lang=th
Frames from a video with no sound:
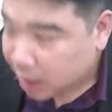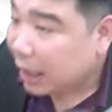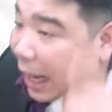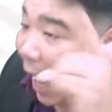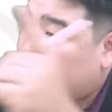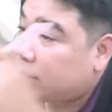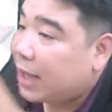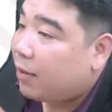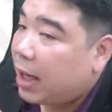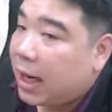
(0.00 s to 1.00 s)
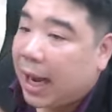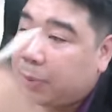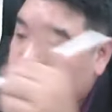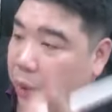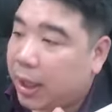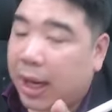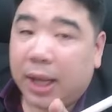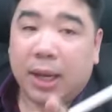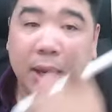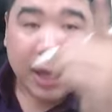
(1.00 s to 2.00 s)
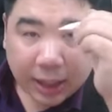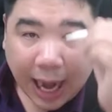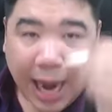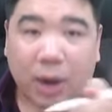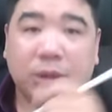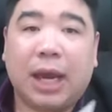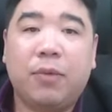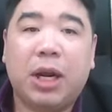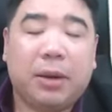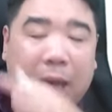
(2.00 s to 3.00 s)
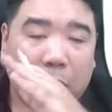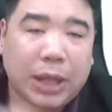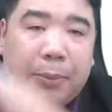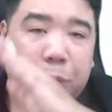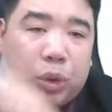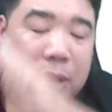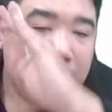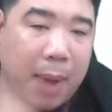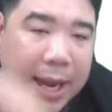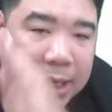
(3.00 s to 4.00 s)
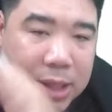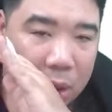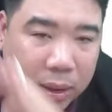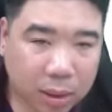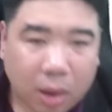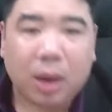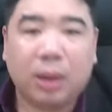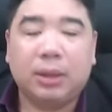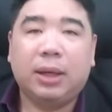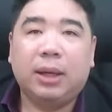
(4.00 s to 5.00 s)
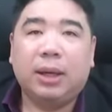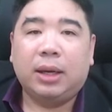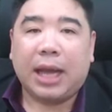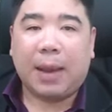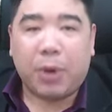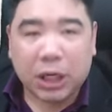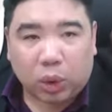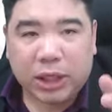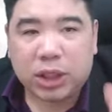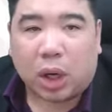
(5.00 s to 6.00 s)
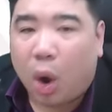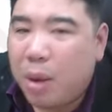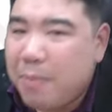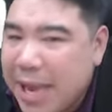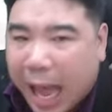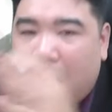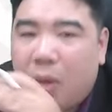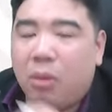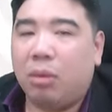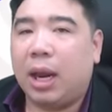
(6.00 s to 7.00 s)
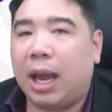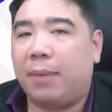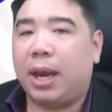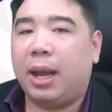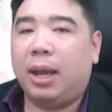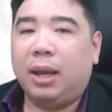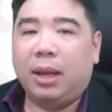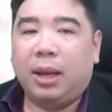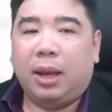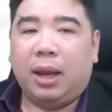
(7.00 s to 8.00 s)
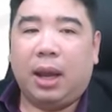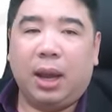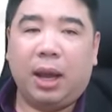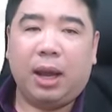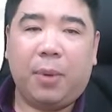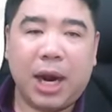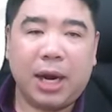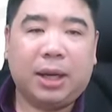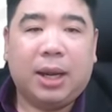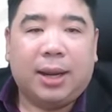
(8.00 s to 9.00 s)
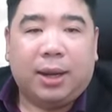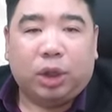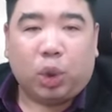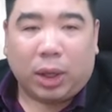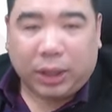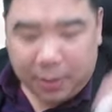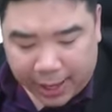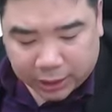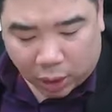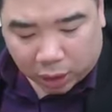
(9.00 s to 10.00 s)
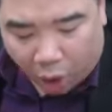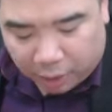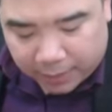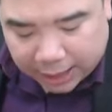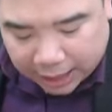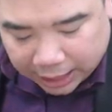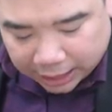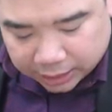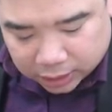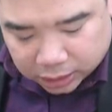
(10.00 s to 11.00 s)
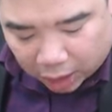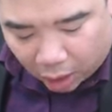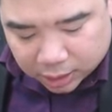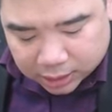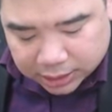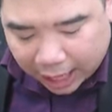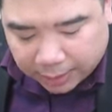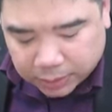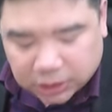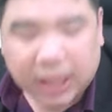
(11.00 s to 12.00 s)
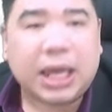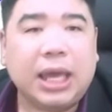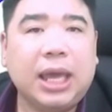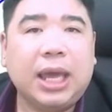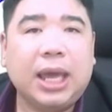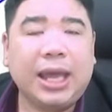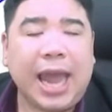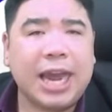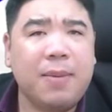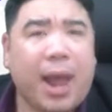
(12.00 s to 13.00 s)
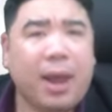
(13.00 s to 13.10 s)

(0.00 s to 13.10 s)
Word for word: กาดอกจันไว้เลยนะครับทุกคนนะ กาดอกจันไว้เลย เขาถาม ตัวที่ไม่สอดคล้องนะครับ เพราะนั้น ตัวที่สอดคล้องไม่เอานะครับ นะเพราะนั้น ตัวที่ไม่สอดคล้องมีหนึ่งสองสามสี่แค่นี้ไหม